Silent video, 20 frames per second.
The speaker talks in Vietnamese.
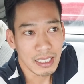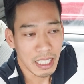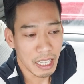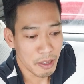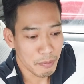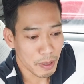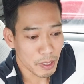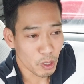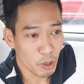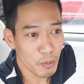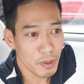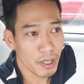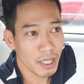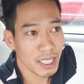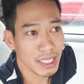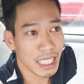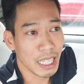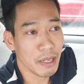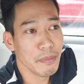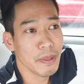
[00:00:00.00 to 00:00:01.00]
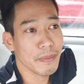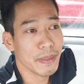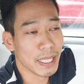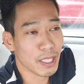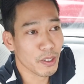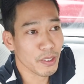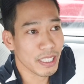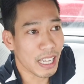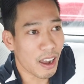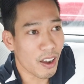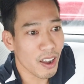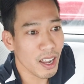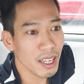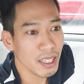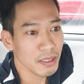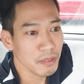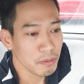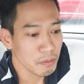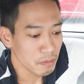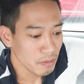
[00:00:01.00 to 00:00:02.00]
thì bà chủ mới nói là tại vì mày còn
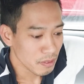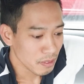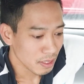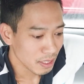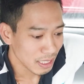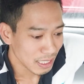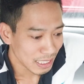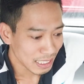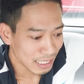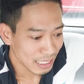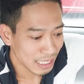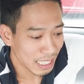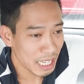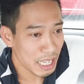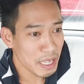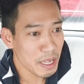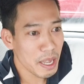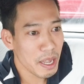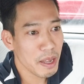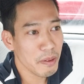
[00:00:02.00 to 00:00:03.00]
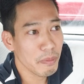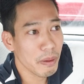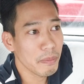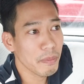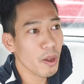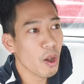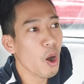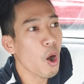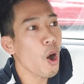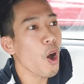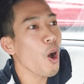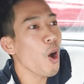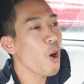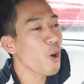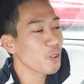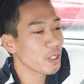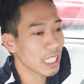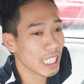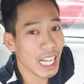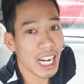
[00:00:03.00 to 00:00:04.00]
nhỏ cái uh, ờ, mình mới
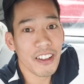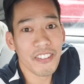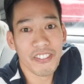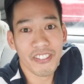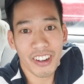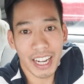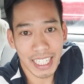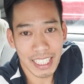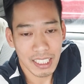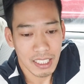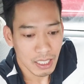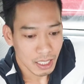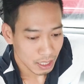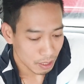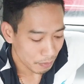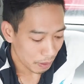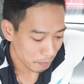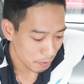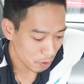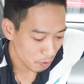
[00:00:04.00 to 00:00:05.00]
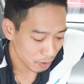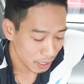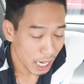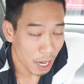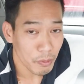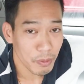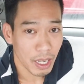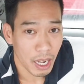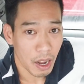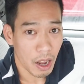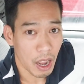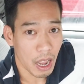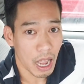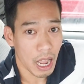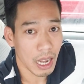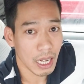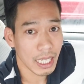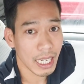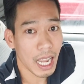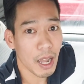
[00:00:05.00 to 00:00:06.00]
ồ thì cái là vậy các bạn biết không cái ông là
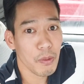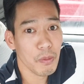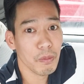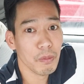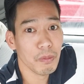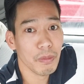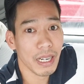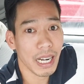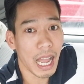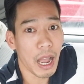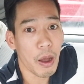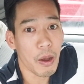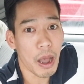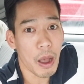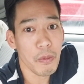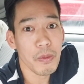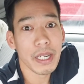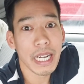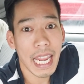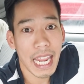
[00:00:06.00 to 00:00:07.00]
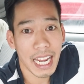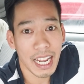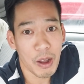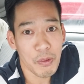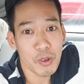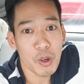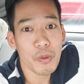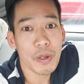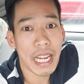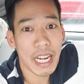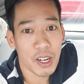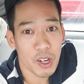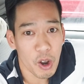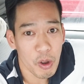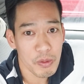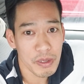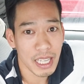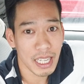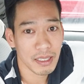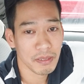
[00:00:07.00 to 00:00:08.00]
cái ông mà ổng ờ, ghen ổng cũng ghen
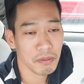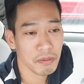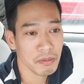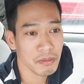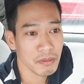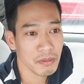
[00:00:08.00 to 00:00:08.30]
khôn đó nha